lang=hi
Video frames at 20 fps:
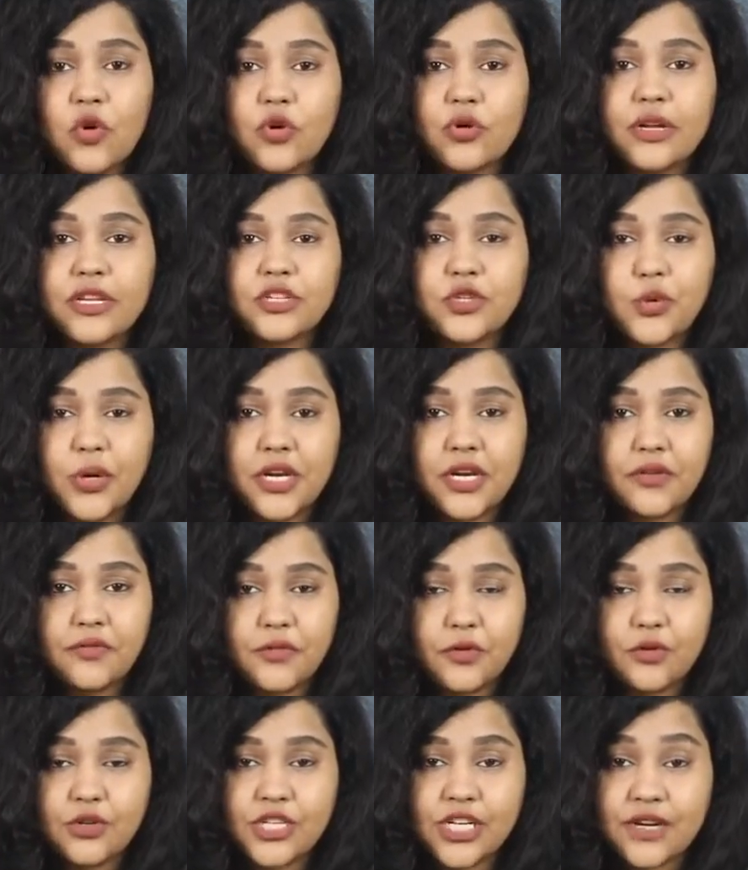मोटो एस ट्वेंटी
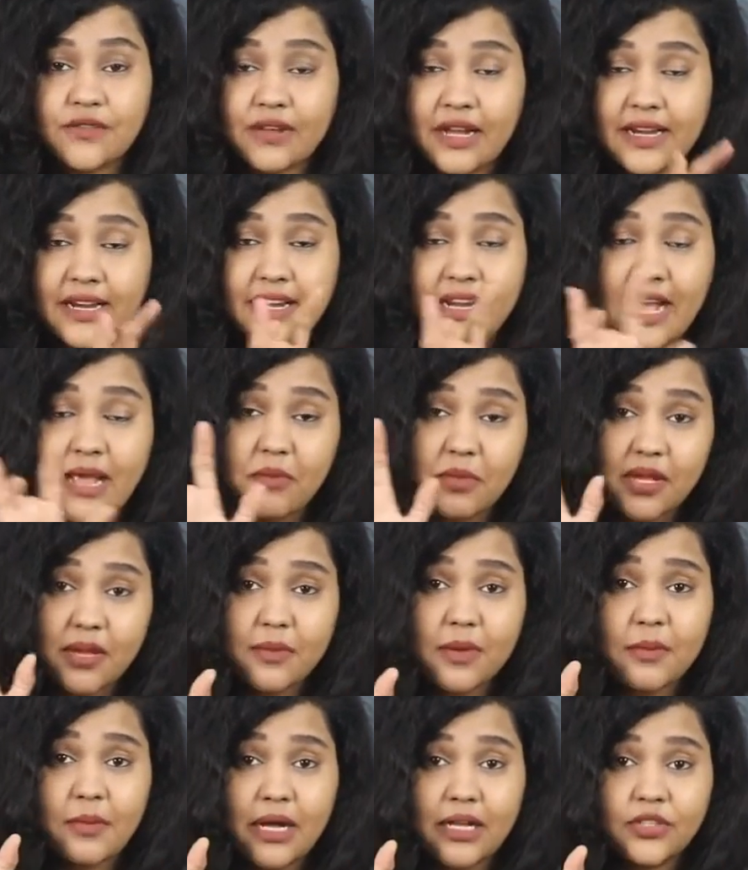फ्यूजन वाले टाइम
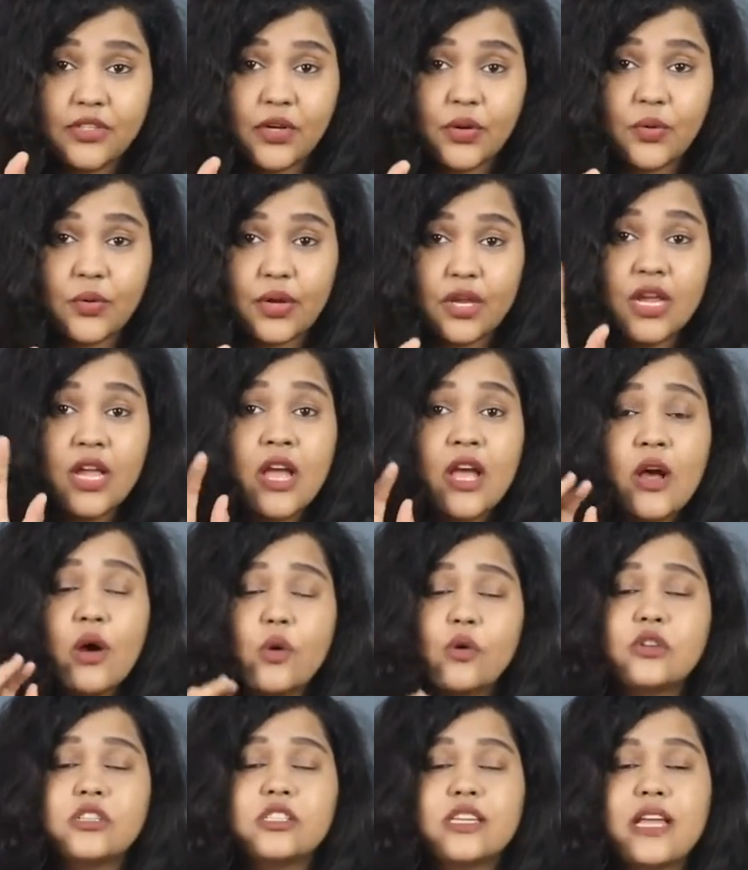की मैं बात करूँगी
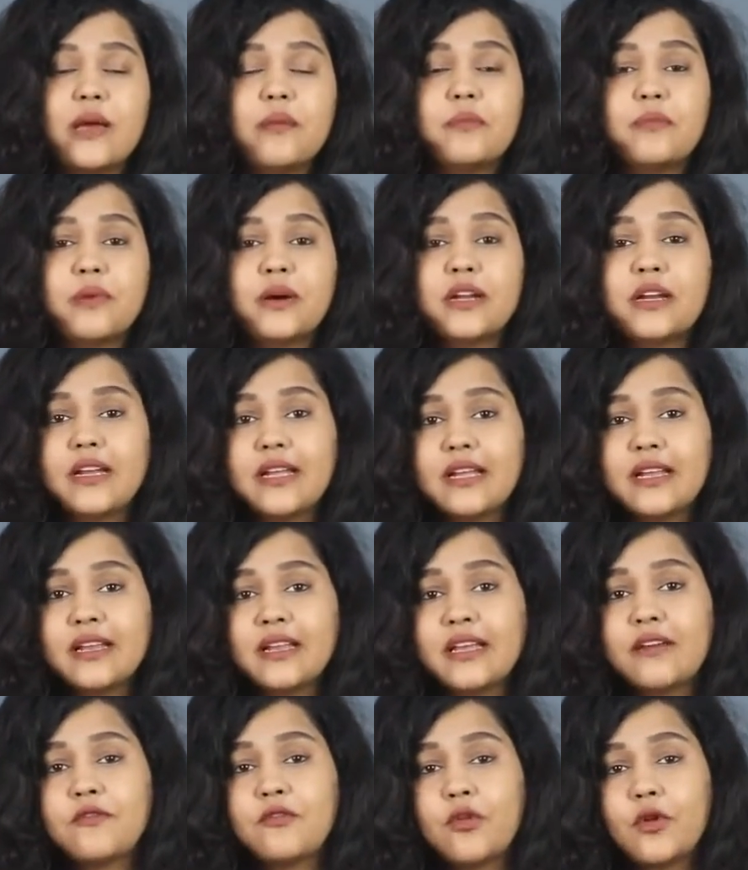उस टाइम पर
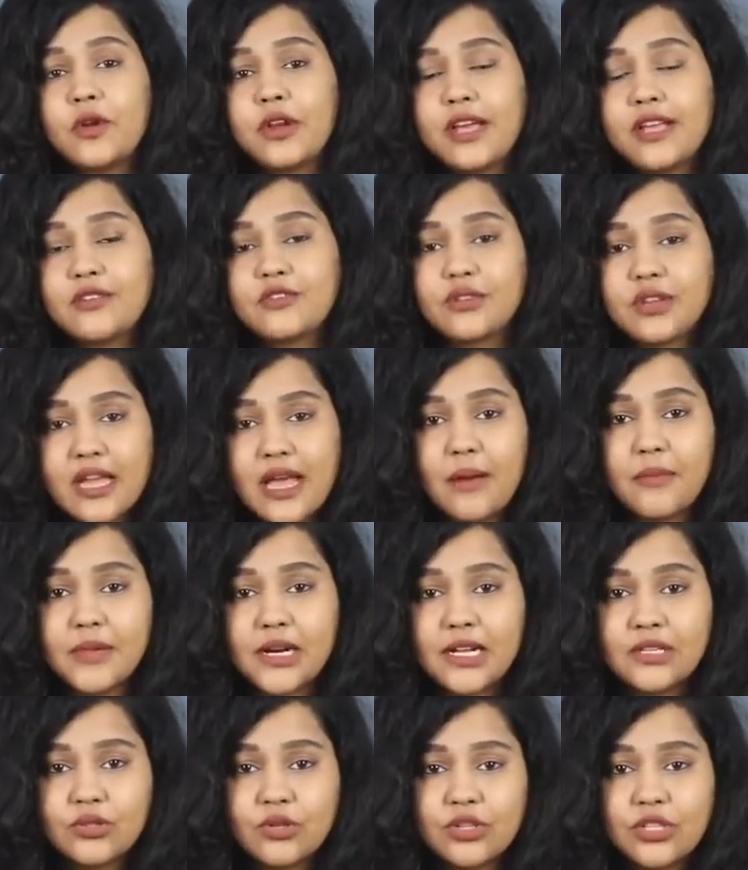इनके फ़ोन के जो
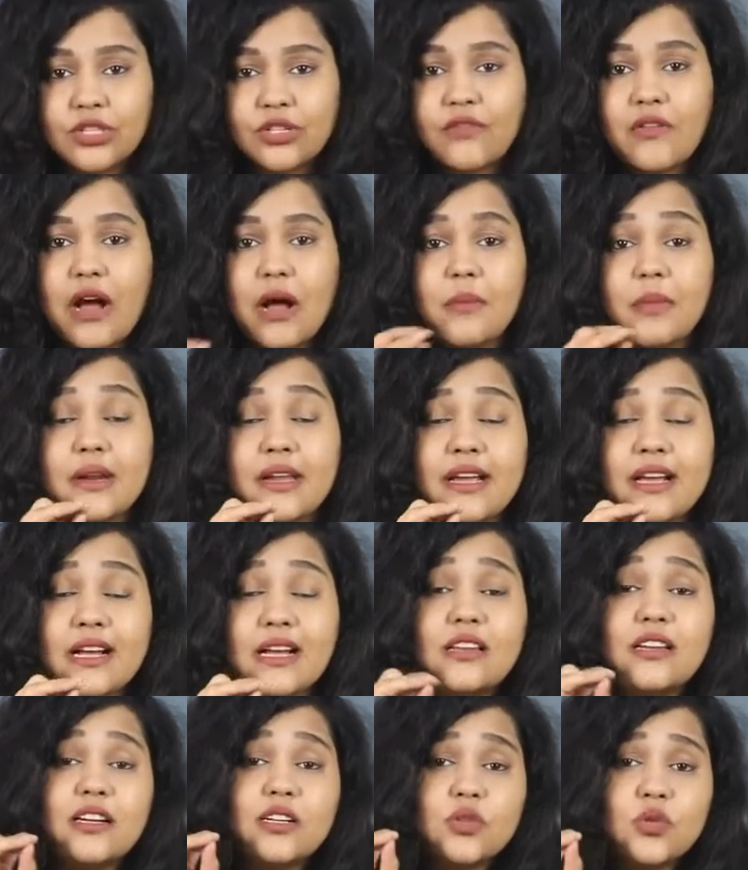कैमराज होते थे वहाँ पर ये
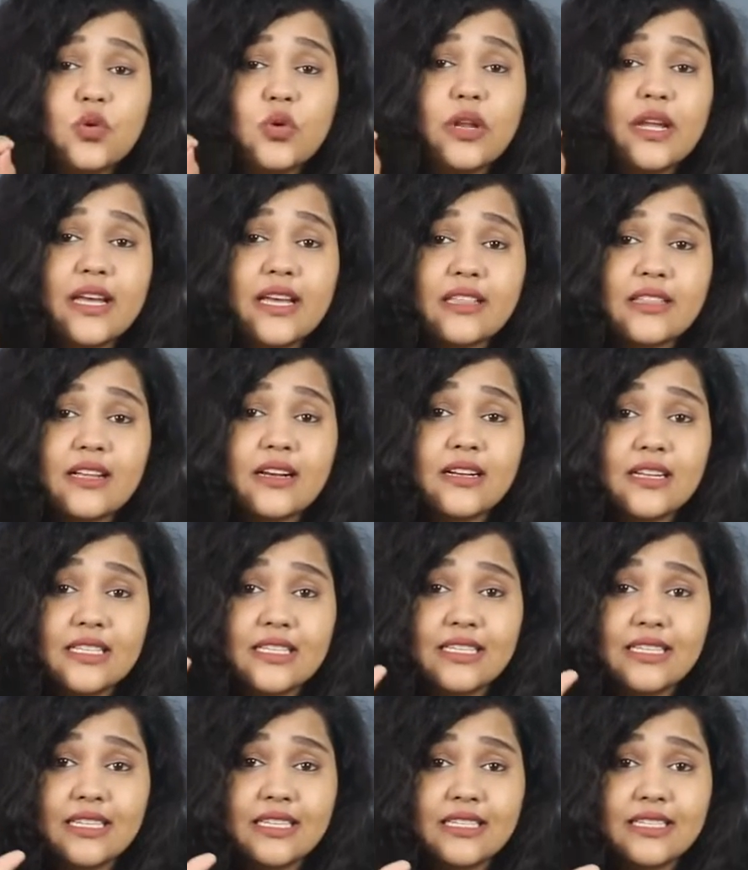कलर्स को लेकर इतना
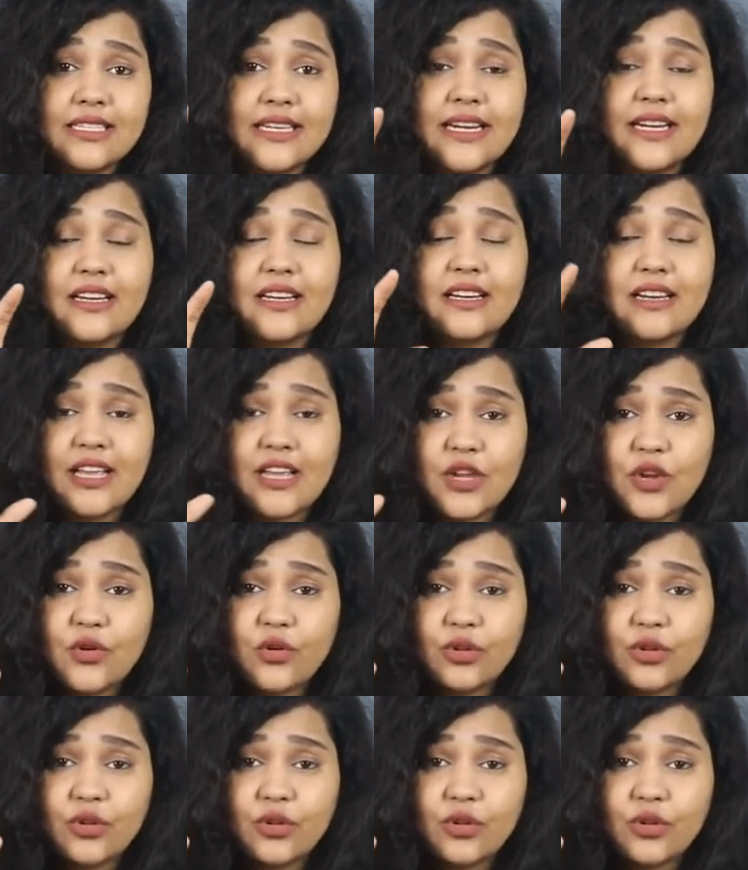कंसिस्टेंट नहीं